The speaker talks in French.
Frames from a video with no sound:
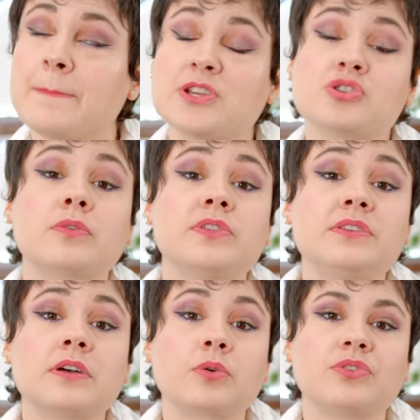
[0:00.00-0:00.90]
mais j'ai envie de
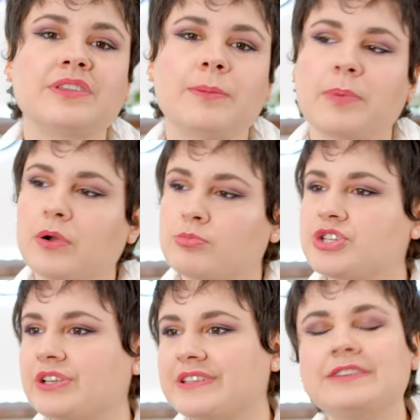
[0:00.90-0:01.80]
dire que c'était pas
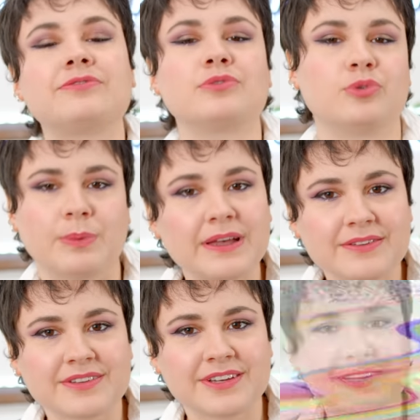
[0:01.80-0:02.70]
l'objectif de base.